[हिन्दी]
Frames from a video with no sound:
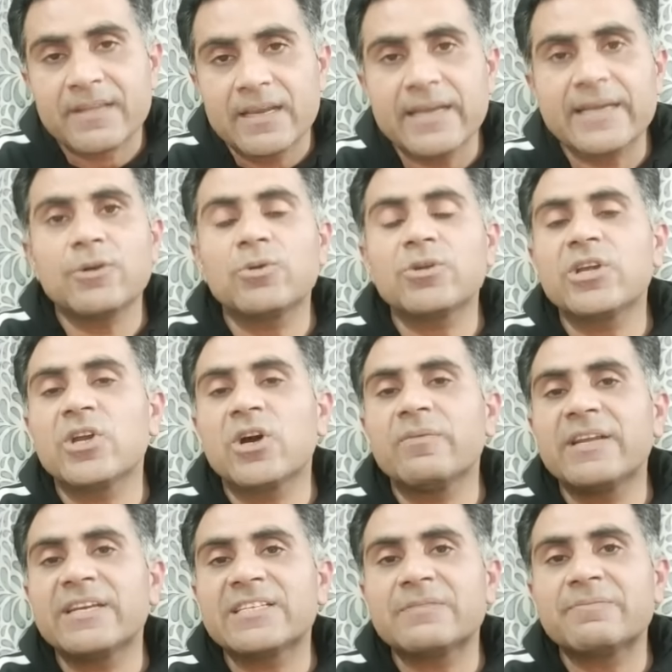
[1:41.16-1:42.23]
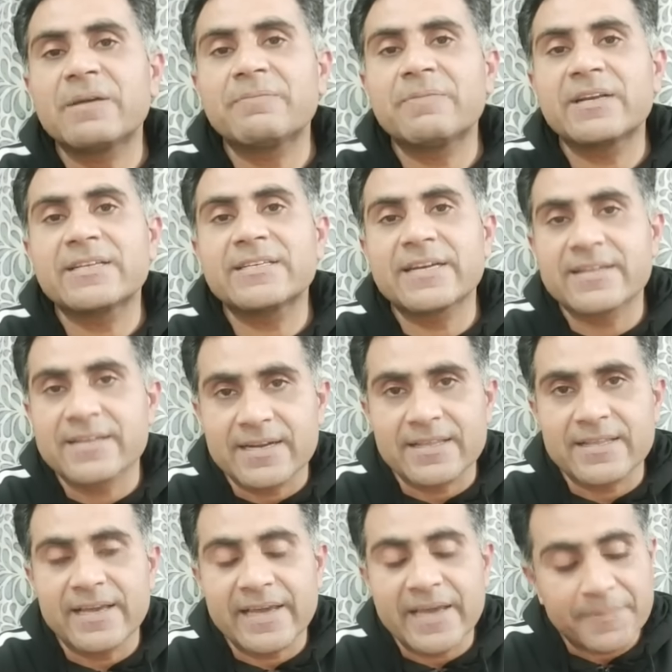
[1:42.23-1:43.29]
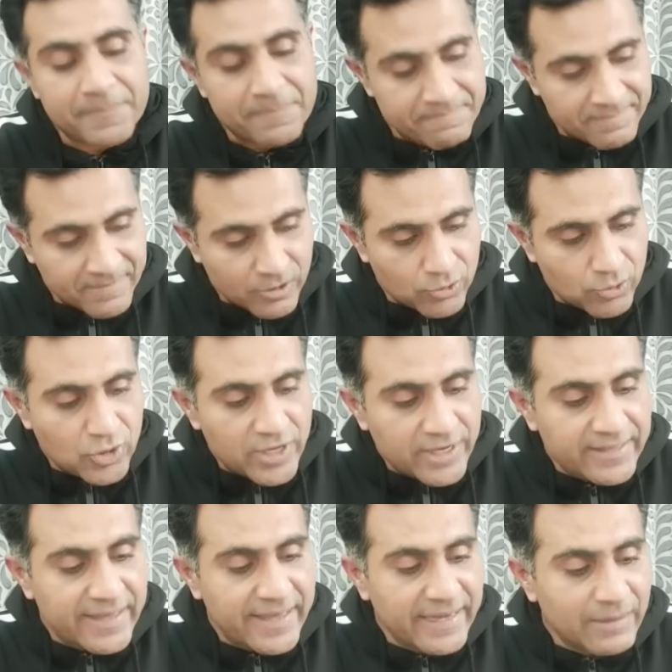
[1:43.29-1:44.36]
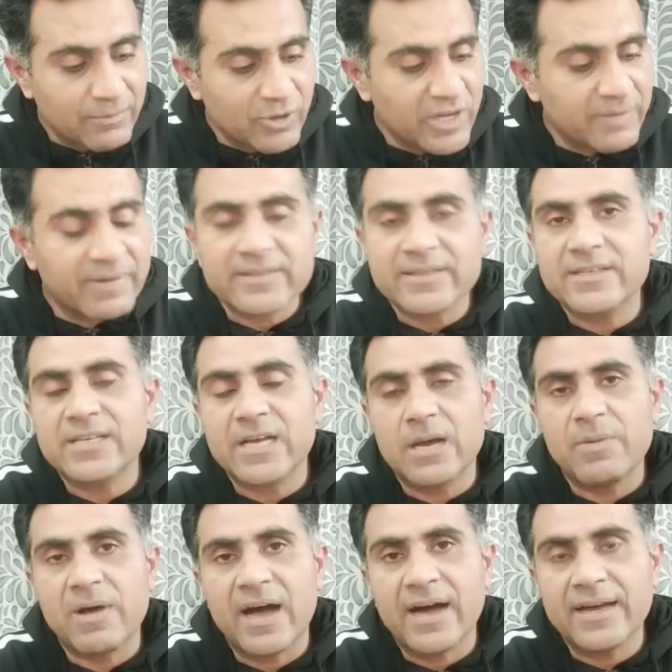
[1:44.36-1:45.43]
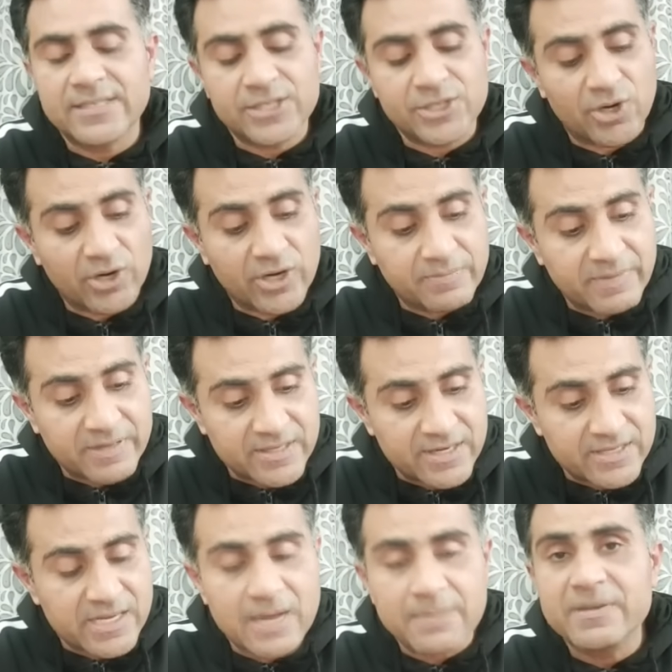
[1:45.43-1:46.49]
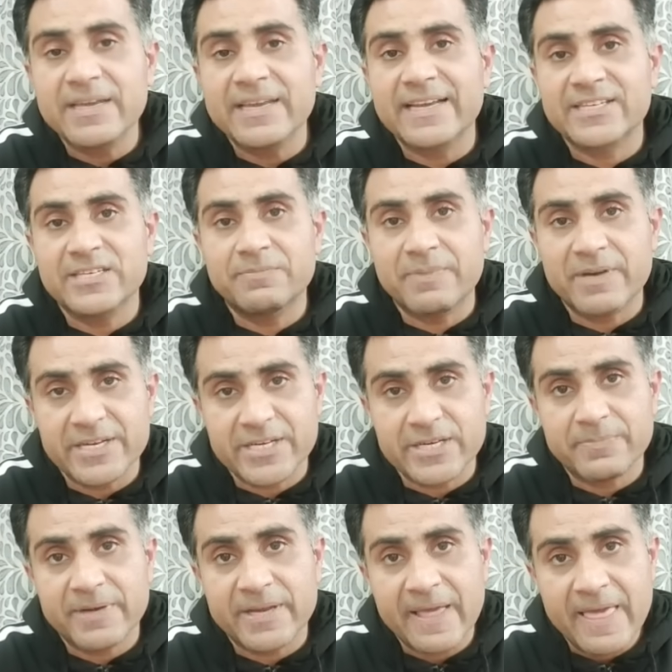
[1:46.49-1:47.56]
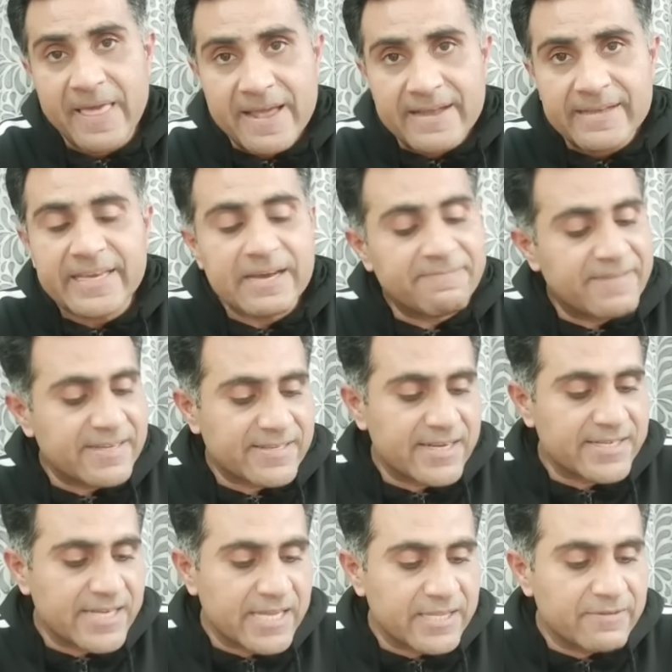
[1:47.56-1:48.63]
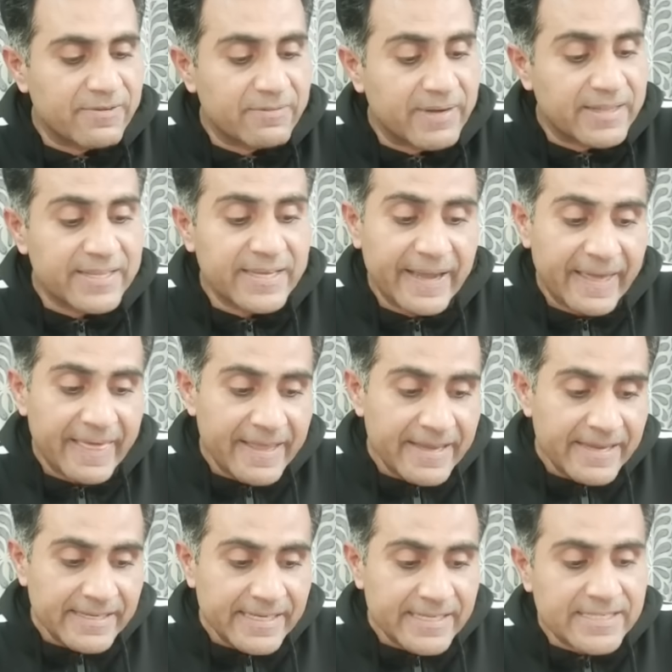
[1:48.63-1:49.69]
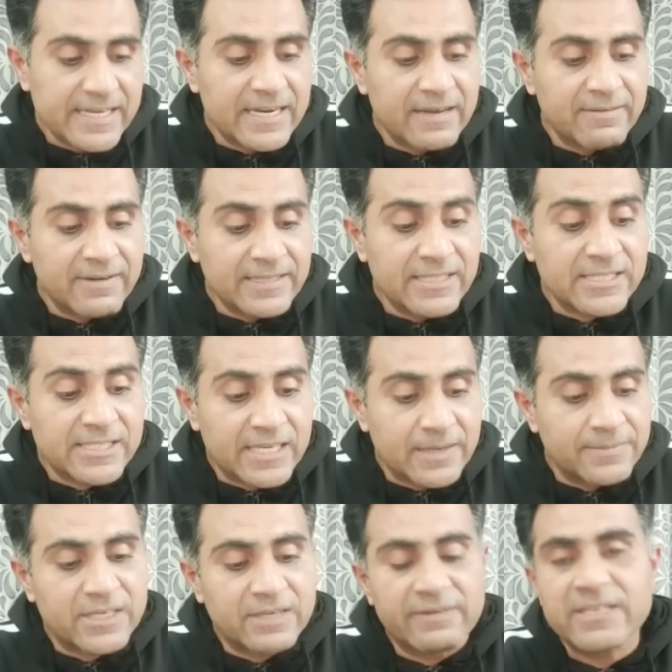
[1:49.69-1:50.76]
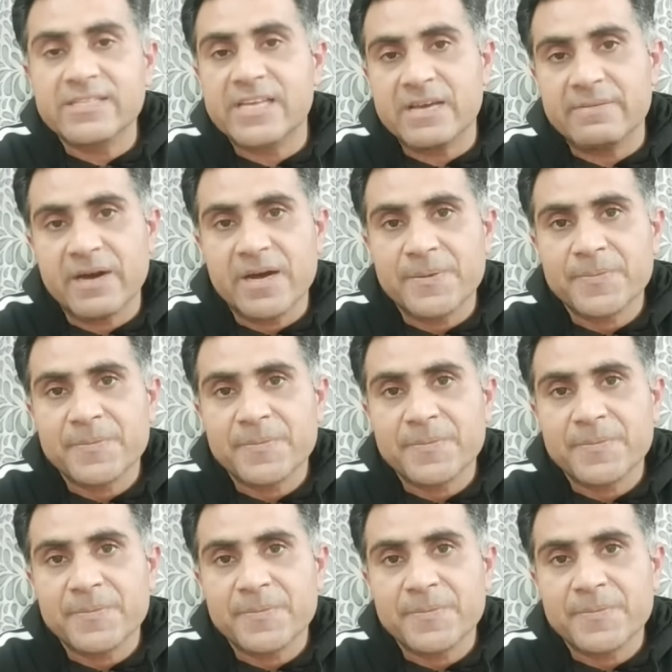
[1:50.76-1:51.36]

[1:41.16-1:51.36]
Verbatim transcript: लेकिन उनके नॉमिनेशन पेपर रिजेक्ट कर दिए गए तो देखते हैं कि मुनीब अख्तर साहब आज शौकत बसरा साहब की इलेक्शन पटिशन पर क्या फ़ैसला सादिर फरमाते हैं इसके अलावा नाजिर सनम जवेद साहबा